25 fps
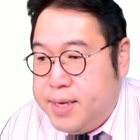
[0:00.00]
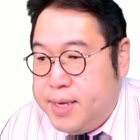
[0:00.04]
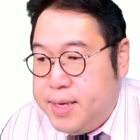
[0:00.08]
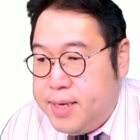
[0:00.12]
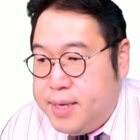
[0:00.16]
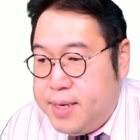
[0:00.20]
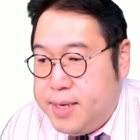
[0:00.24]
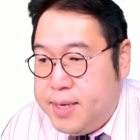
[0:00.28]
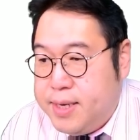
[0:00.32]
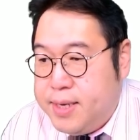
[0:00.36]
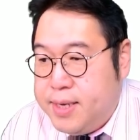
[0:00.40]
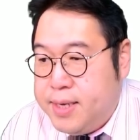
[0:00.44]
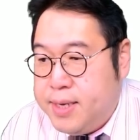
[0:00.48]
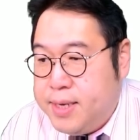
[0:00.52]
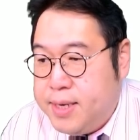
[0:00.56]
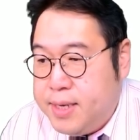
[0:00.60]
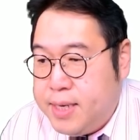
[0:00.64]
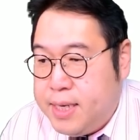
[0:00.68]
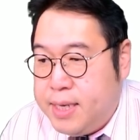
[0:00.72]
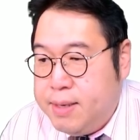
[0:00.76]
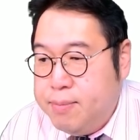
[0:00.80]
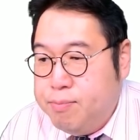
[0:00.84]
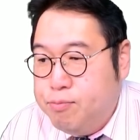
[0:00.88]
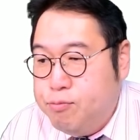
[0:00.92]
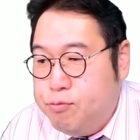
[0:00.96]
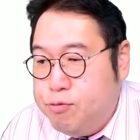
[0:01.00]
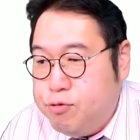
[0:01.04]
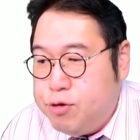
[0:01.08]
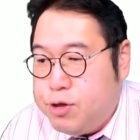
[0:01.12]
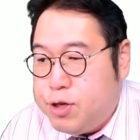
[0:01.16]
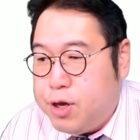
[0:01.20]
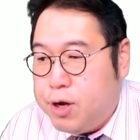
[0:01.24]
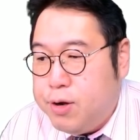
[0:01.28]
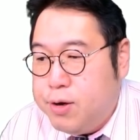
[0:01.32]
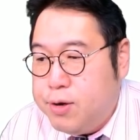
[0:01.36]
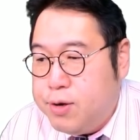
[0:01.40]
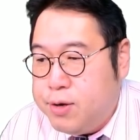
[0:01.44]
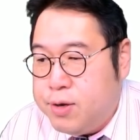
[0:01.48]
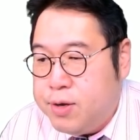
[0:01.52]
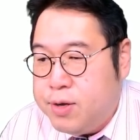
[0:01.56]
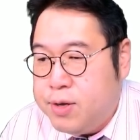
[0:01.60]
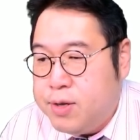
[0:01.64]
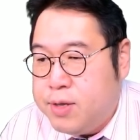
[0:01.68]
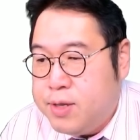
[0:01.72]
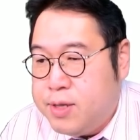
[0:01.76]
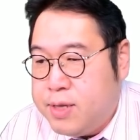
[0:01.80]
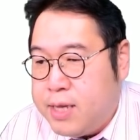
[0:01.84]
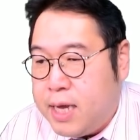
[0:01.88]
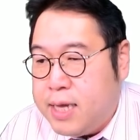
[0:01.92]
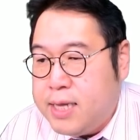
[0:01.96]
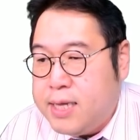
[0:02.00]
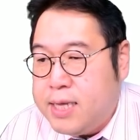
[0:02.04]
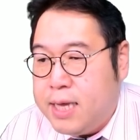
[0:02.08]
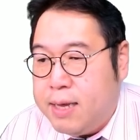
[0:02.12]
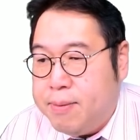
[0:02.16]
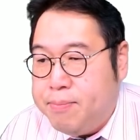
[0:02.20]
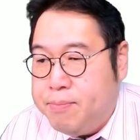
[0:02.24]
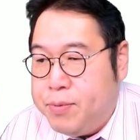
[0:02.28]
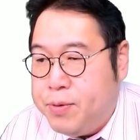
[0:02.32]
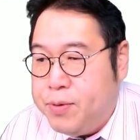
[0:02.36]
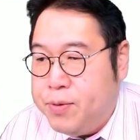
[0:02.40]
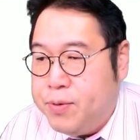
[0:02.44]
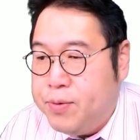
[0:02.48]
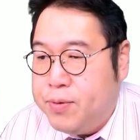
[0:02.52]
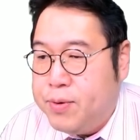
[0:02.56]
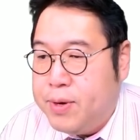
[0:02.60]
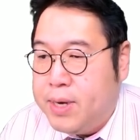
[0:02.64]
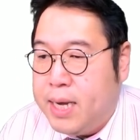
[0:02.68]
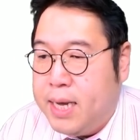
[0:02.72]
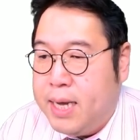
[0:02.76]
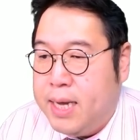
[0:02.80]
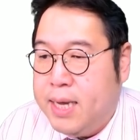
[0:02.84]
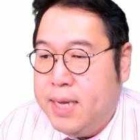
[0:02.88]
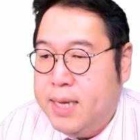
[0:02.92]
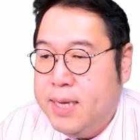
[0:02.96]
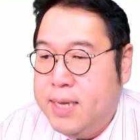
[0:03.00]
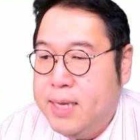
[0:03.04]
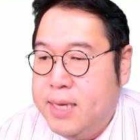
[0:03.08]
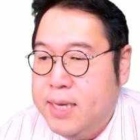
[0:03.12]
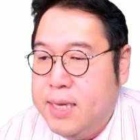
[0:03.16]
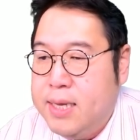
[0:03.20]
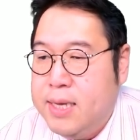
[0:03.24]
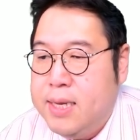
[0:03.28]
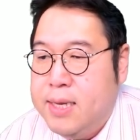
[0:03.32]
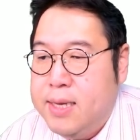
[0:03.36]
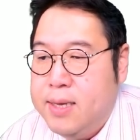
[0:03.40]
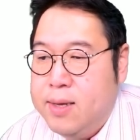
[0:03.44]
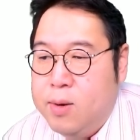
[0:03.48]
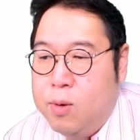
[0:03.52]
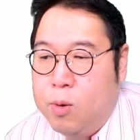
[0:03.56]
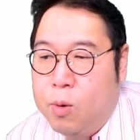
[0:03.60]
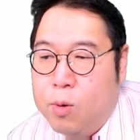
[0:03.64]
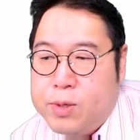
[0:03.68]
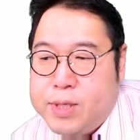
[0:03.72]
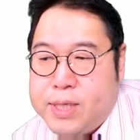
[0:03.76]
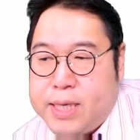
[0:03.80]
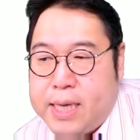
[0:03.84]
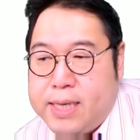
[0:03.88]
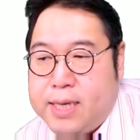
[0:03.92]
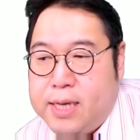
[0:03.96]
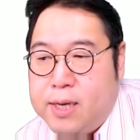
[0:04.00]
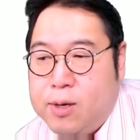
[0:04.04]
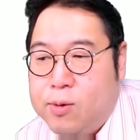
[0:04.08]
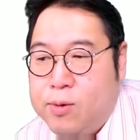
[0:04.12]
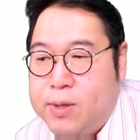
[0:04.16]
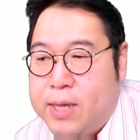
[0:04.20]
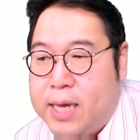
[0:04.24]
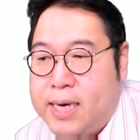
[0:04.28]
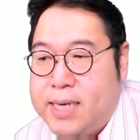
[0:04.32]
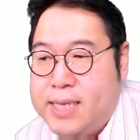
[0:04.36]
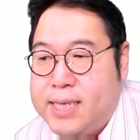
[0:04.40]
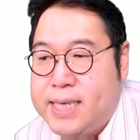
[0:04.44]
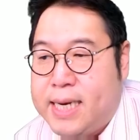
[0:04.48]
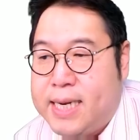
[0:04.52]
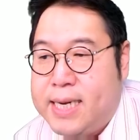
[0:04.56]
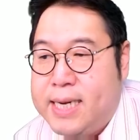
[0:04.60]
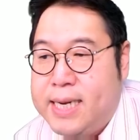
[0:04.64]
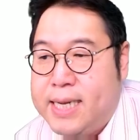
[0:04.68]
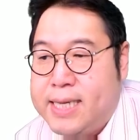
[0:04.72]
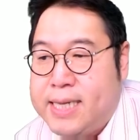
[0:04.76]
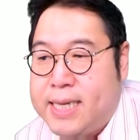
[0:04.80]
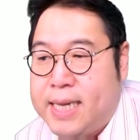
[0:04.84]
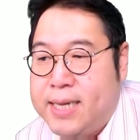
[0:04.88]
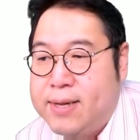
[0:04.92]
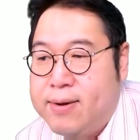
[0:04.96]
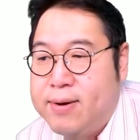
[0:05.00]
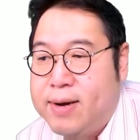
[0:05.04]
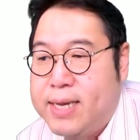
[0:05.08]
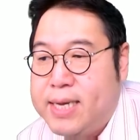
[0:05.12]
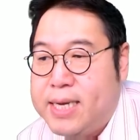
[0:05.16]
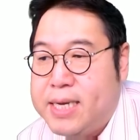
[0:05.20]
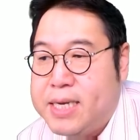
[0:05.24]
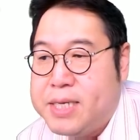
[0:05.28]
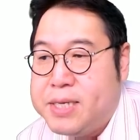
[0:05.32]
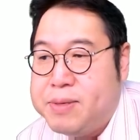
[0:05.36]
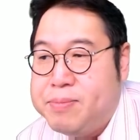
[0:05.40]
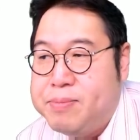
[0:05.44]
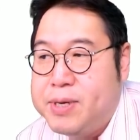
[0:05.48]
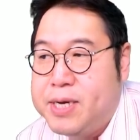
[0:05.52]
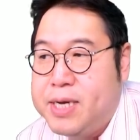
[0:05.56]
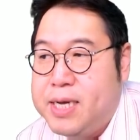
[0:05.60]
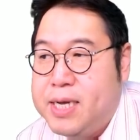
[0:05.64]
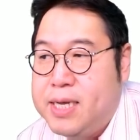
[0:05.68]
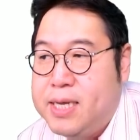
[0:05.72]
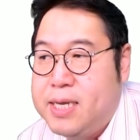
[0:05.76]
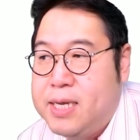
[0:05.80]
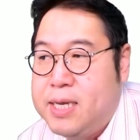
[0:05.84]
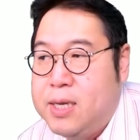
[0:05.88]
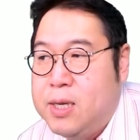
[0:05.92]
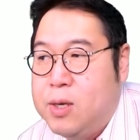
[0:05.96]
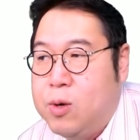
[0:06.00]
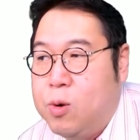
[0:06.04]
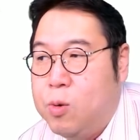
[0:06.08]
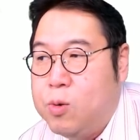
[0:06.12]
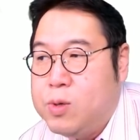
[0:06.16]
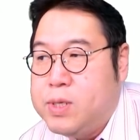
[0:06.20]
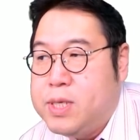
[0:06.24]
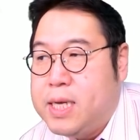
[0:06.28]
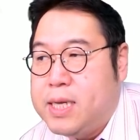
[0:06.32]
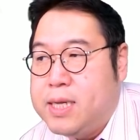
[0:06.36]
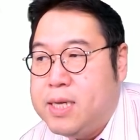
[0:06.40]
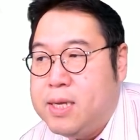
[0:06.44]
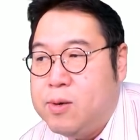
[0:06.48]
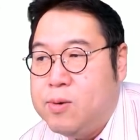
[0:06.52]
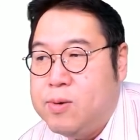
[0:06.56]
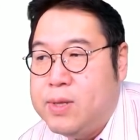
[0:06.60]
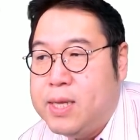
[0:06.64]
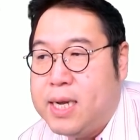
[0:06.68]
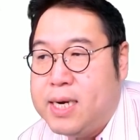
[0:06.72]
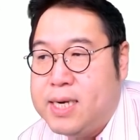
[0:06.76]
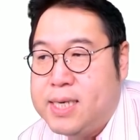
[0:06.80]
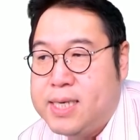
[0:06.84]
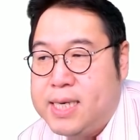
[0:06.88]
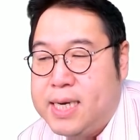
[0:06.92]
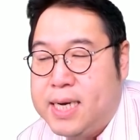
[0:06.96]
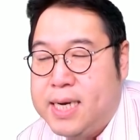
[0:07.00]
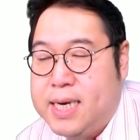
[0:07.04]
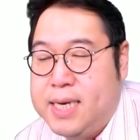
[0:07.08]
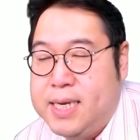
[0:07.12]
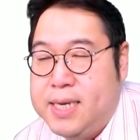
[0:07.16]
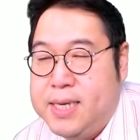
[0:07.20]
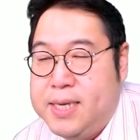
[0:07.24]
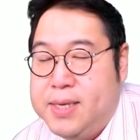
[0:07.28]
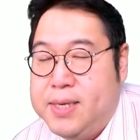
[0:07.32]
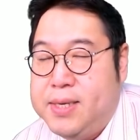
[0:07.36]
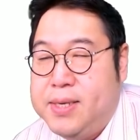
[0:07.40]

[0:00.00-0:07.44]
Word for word: 어, 김무성 당 대표가 옥새 들고 나르샤를 했다는 거 아니겠습니까? 옥새 들고 나르샤.